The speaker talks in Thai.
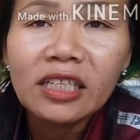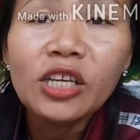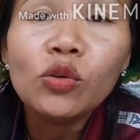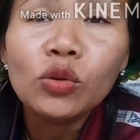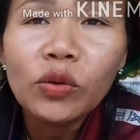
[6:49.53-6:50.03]

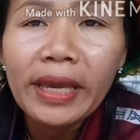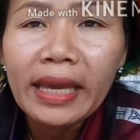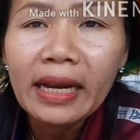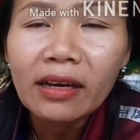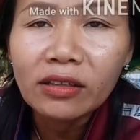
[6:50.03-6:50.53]
ที่อยู่ตัวเอ
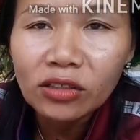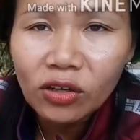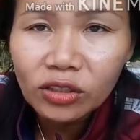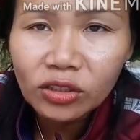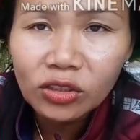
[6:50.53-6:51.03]
งแล้วก็ส
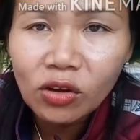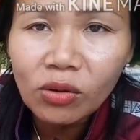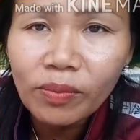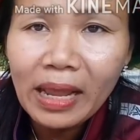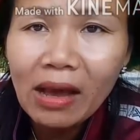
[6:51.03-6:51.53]
อดส่อง
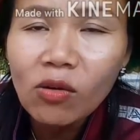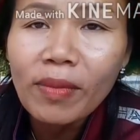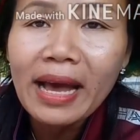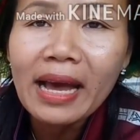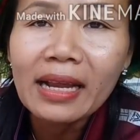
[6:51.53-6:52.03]
เปล่า
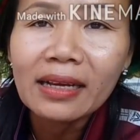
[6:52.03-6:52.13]
มา